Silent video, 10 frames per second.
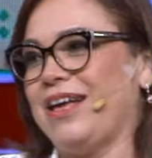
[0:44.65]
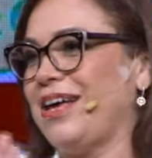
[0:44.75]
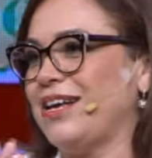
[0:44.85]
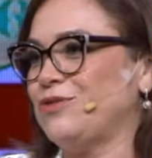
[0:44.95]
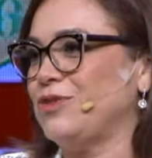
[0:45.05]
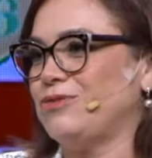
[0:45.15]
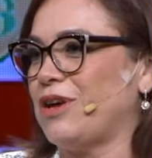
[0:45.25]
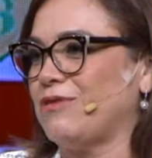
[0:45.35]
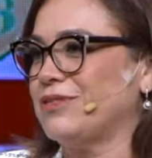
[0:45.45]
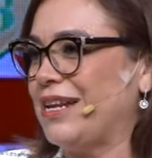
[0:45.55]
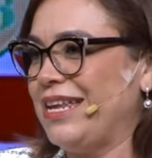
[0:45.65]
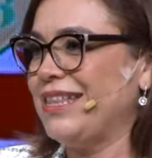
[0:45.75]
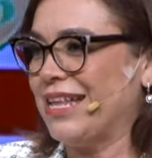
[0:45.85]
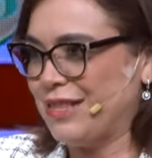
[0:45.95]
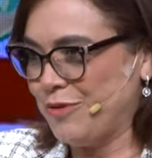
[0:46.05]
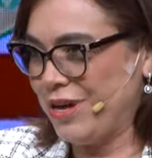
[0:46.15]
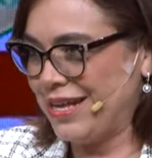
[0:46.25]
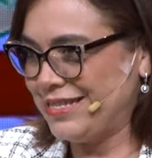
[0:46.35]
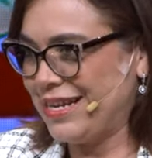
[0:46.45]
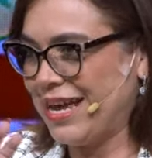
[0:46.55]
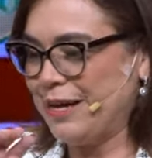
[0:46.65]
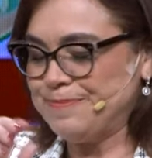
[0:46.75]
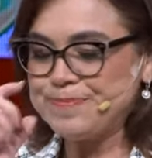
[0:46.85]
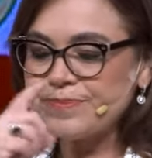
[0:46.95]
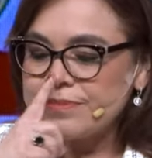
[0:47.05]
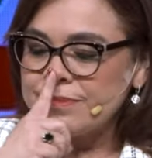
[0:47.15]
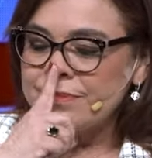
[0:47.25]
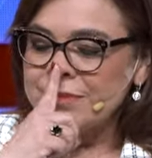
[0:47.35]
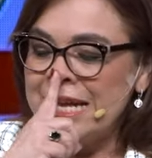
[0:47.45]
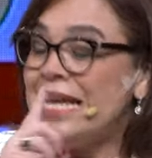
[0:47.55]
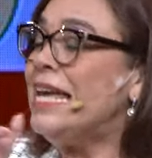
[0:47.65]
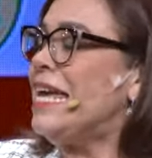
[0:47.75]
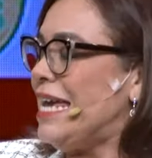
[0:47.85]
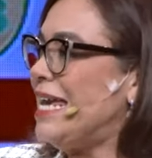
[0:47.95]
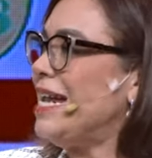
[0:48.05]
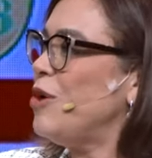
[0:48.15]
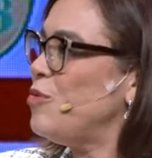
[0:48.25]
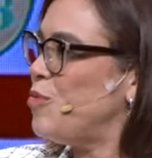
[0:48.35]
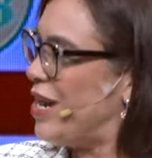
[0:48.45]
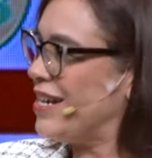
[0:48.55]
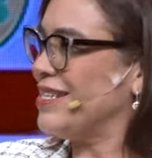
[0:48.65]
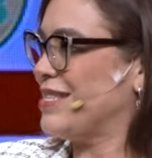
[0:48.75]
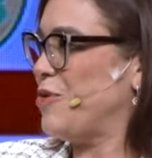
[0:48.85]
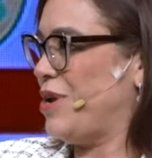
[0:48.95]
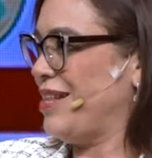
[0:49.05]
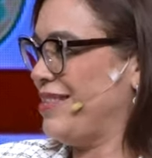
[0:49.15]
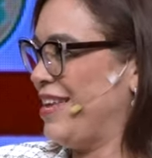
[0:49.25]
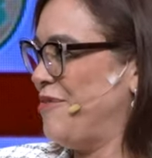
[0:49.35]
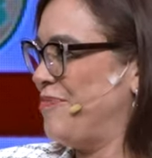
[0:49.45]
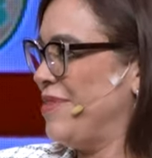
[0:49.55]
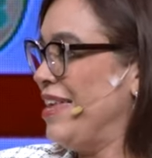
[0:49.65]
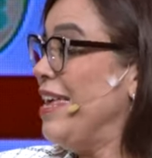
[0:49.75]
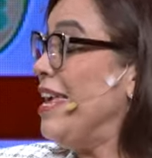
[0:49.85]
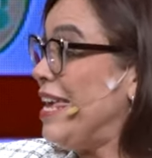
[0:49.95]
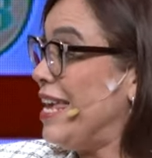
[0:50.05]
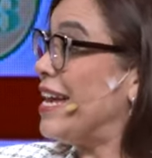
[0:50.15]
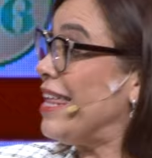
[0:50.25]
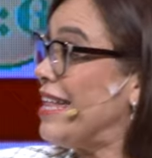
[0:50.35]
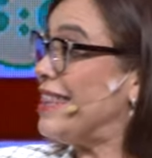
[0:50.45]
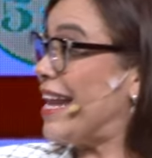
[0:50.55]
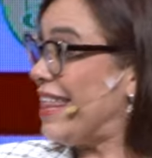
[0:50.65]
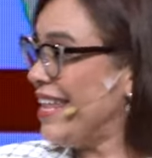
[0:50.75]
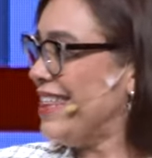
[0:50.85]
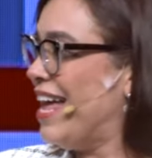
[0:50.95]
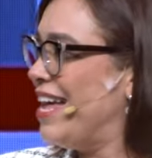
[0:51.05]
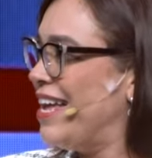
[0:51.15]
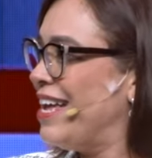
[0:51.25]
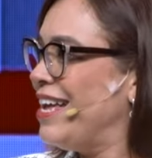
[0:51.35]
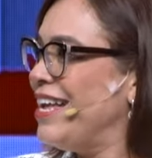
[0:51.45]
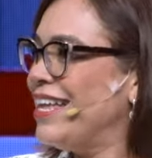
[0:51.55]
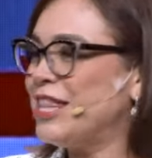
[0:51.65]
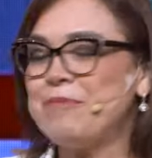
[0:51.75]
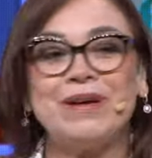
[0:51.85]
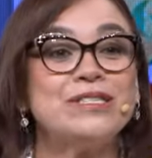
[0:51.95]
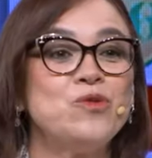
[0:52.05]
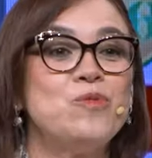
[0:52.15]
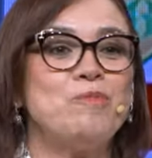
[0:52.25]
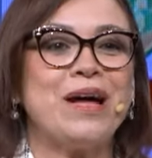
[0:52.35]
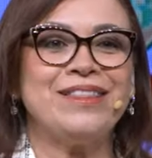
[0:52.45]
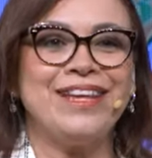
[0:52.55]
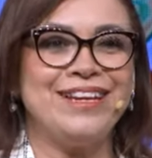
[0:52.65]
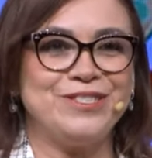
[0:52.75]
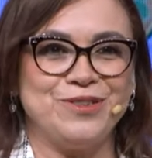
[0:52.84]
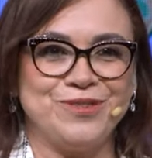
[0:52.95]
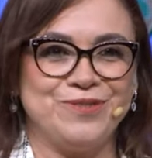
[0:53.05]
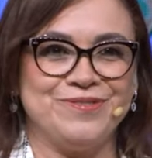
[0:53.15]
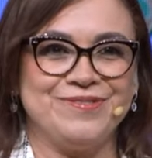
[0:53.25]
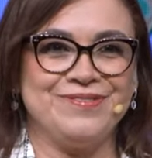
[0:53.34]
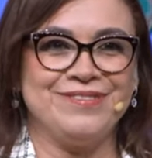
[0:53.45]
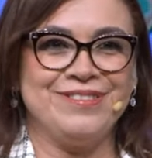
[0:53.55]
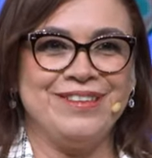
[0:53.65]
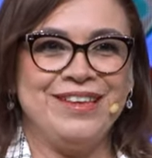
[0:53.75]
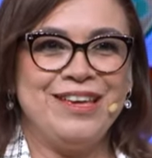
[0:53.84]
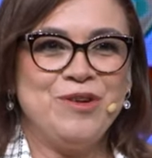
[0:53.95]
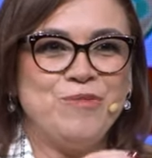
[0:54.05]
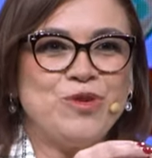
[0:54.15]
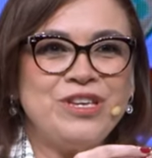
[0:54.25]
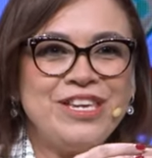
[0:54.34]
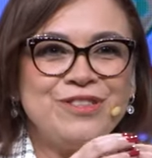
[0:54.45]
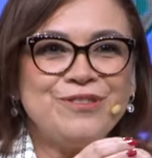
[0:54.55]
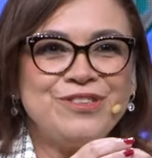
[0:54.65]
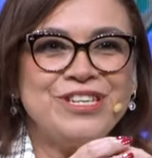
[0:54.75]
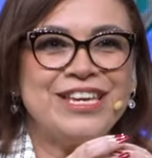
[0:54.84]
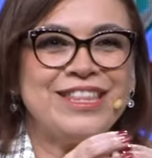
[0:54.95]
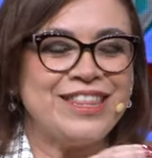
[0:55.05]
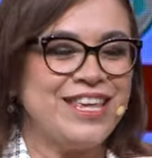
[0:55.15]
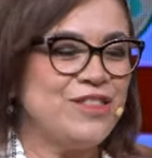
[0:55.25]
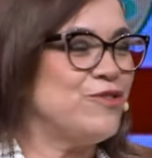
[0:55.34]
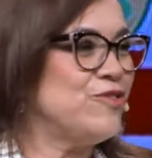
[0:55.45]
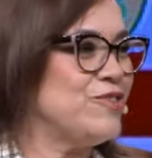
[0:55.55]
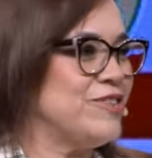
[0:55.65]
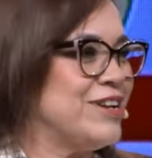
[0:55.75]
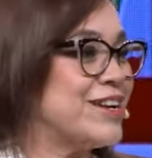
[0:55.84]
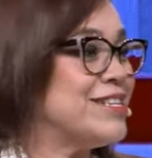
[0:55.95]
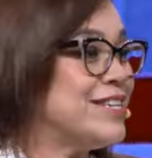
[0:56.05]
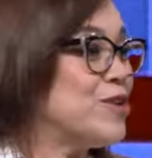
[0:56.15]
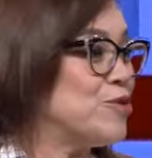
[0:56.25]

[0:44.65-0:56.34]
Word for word: esto es una cosa linda. Te voy a decir qué. Ir a un buen restaurante y que de entradita te pasen un pan delicioso. Bollitos chiquititos, recién